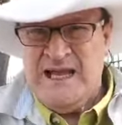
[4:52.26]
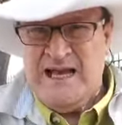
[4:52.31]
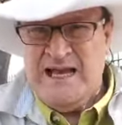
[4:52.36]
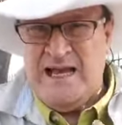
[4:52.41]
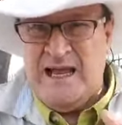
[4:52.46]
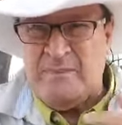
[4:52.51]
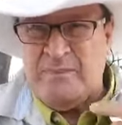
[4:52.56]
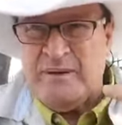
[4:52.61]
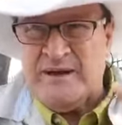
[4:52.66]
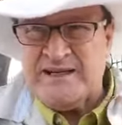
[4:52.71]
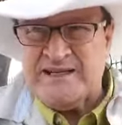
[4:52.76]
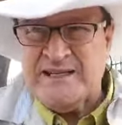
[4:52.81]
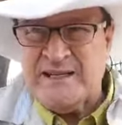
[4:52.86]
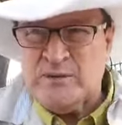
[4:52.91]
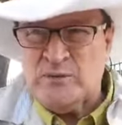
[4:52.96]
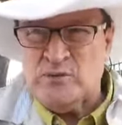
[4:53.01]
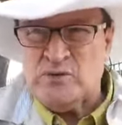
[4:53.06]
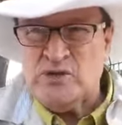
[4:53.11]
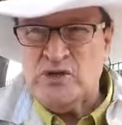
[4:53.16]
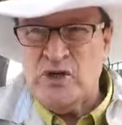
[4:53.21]
La
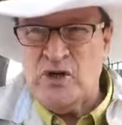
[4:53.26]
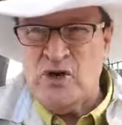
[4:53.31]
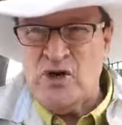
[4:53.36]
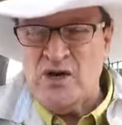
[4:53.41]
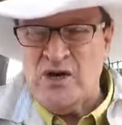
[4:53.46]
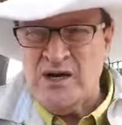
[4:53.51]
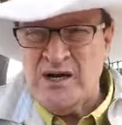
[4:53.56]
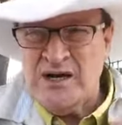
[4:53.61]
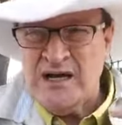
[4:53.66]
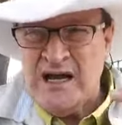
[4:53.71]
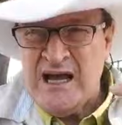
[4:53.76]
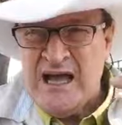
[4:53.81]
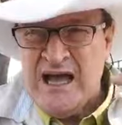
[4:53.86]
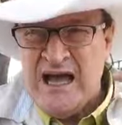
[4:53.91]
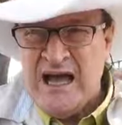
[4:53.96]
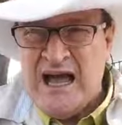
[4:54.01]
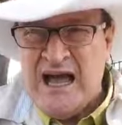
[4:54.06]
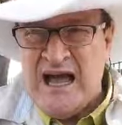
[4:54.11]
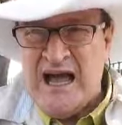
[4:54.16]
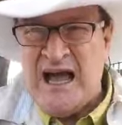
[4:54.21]
persecución
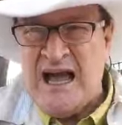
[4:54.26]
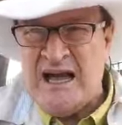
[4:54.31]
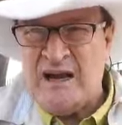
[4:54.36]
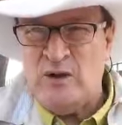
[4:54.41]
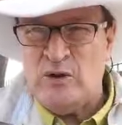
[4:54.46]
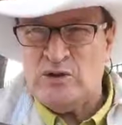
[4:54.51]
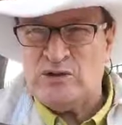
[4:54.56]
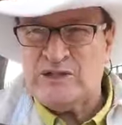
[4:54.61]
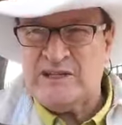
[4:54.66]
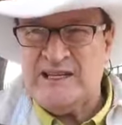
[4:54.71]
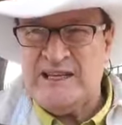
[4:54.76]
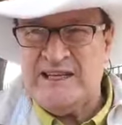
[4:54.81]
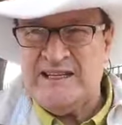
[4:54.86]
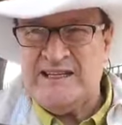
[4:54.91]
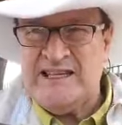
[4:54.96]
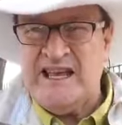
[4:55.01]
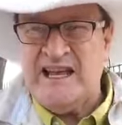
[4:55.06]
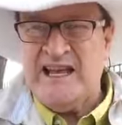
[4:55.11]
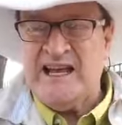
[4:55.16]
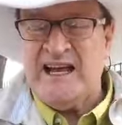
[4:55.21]
a los que
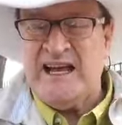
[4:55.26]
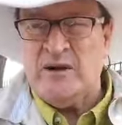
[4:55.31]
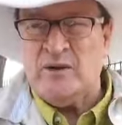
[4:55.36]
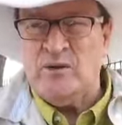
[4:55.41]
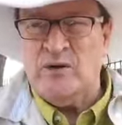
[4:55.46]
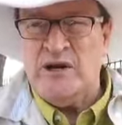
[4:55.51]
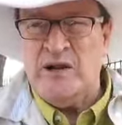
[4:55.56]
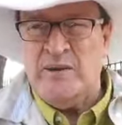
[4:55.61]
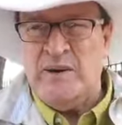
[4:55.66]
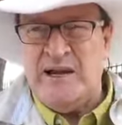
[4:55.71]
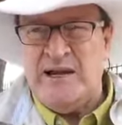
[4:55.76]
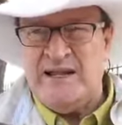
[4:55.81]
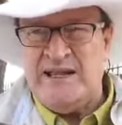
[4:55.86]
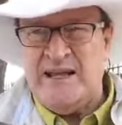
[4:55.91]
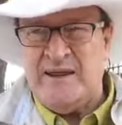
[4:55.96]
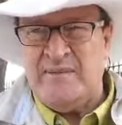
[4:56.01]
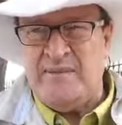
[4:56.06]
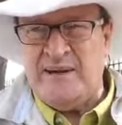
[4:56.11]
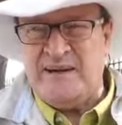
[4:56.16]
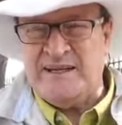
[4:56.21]
tienen algún nivel
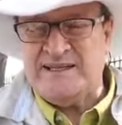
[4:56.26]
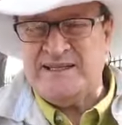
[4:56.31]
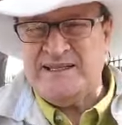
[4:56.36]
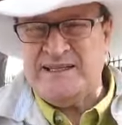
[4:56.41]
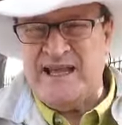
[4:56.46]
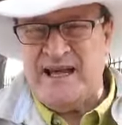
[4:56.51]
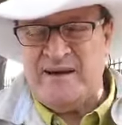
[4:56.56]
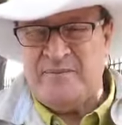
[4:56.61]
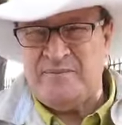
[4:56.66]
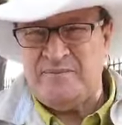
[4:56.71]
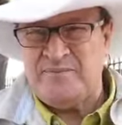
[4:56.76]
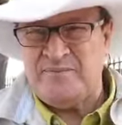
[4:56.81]
de adversidad.